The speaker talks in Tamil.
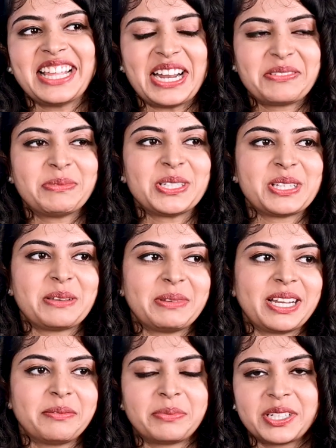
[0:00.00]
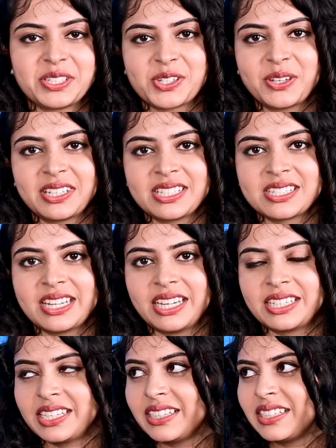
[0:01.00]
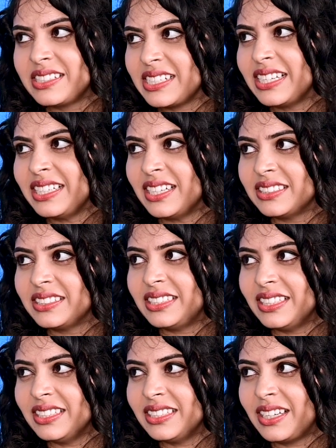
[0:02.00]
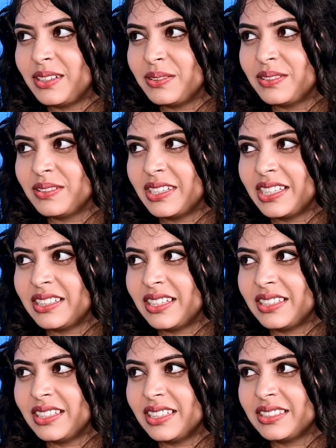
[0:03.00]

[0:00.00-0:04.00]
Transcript: தட் மச் ஐ மீன் ஐம் பிரிட்டி ஷுர் ஹீஸ் டேட்டிங் ஹீஸ் டேட்டிங் அதிதி ராவ் ஹெதாரி